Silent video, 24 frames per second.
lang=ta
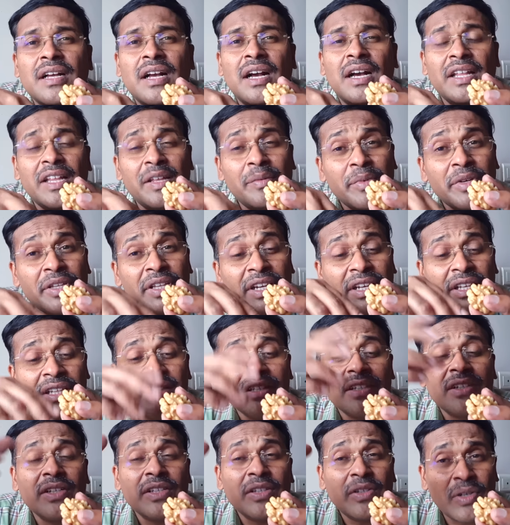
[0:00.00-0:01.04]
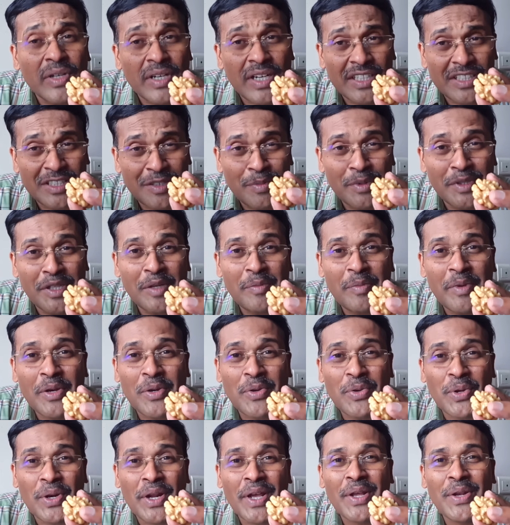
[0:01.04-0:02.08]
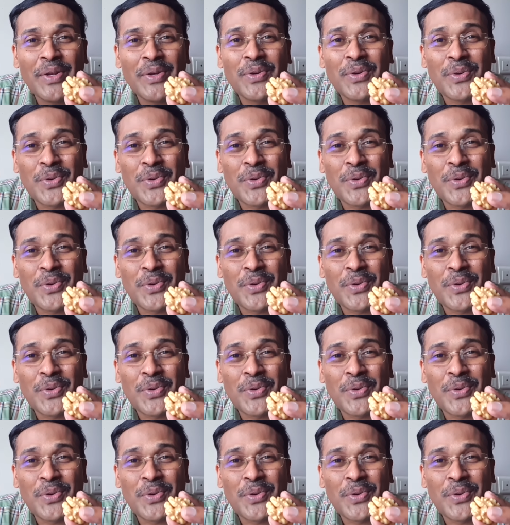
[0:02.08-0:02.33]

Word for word: அதே மாதிரி இது இதோட கசப்புத்தன்மை குறையணும்